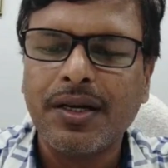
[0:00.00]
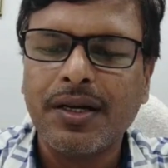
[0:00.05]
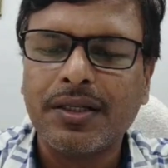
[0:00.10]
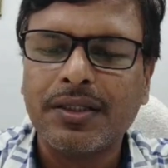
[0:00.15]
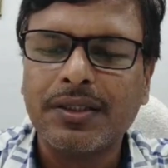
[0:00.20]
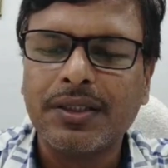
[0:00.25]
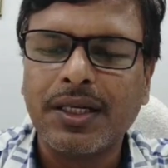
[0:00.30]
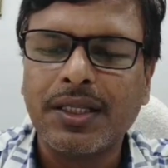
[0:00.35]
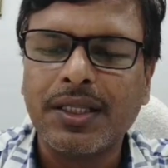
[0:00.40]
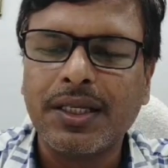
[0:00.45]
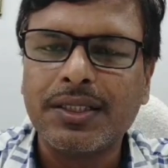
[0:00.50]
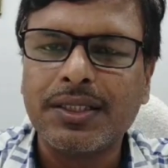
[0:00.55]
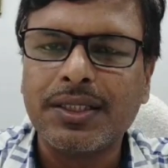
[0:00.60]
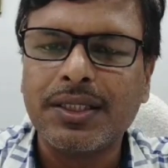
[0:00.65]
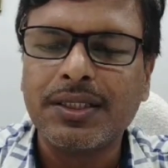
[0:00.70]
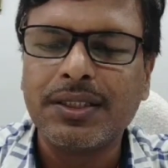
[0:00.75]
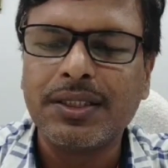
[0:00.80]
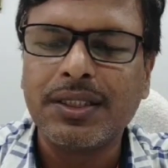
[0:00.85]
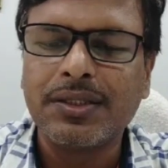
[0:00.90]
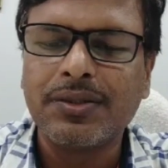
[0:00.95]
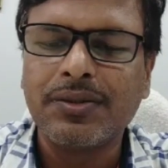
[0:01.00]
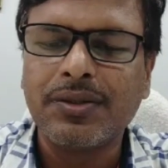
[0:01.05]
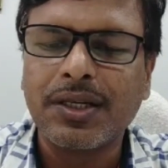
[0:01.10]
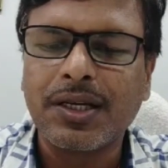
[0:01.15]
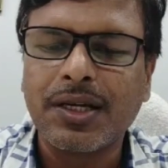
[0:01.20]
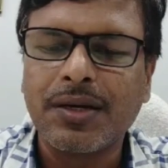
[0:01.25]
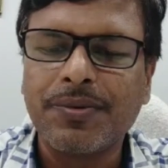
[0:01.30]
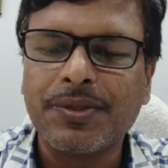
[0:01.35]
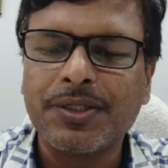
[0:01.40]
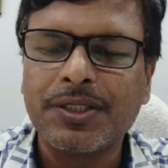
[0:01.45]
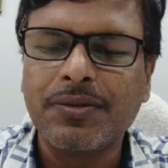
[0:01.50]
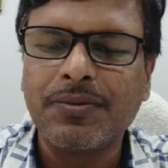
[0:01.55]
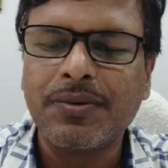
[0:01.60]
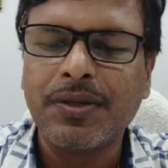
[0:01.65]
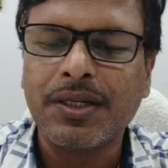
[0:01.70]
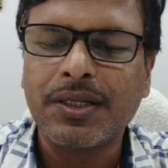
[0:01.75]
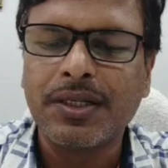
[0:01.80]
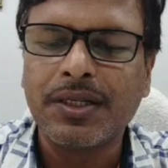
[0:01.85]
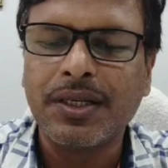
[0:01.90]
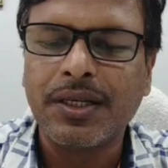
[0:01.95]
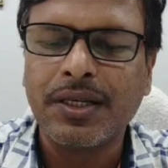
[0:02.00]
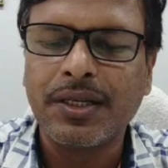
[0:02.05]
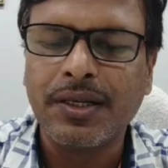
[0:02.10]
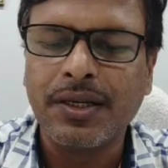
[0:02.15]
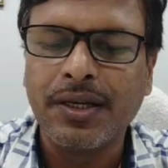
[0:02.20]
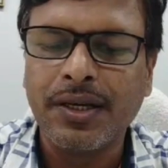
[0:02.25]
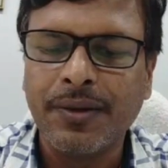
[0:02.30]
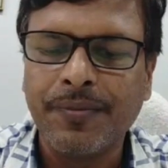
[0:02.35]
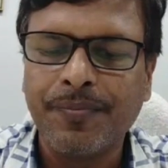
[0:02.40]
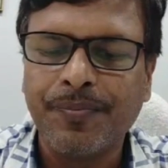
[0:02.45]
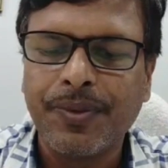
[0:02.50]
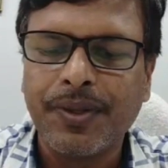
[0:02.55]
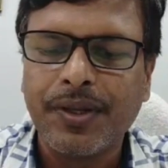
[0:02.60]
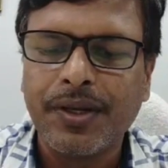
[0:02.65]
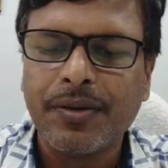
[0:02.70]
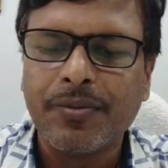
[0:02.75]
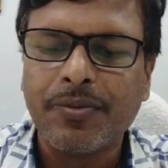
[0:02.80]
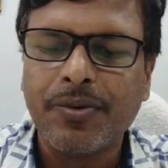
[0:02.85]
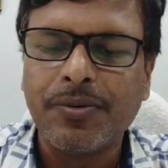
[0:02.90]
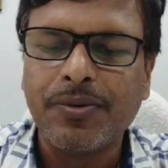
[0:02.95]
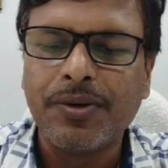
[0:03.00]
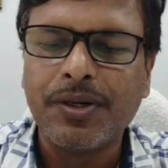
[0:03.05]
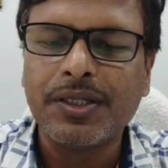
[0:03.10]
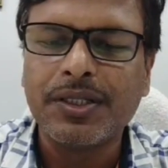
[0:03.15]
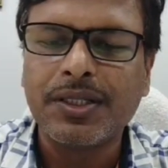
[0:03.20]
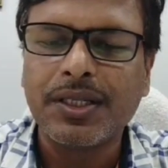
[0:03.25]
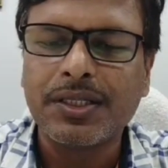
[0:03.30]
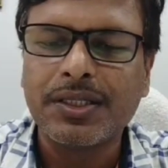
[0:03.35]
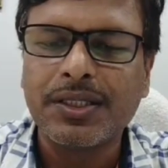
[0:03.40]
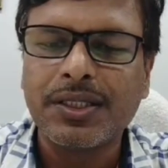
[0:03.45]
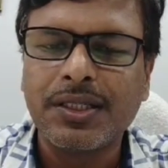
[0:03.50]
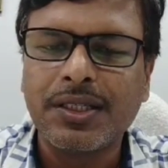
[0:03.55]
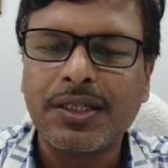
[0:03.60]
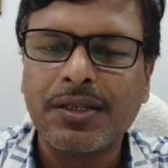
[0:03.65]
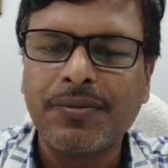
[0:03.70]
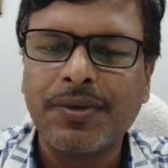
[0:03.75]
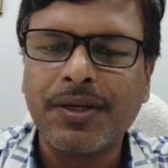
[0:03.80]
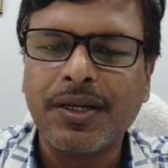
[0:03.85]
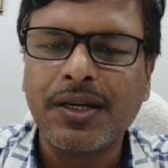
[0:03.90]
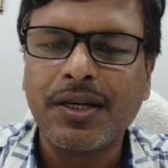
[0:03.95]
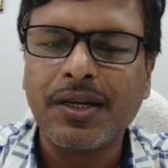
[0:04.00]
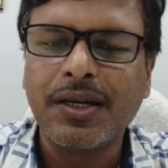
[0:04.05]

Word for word: ज़्यादा चेंजेस होने का पॉसिबिलिटी नहीं है भुवनेश्वर सिटी में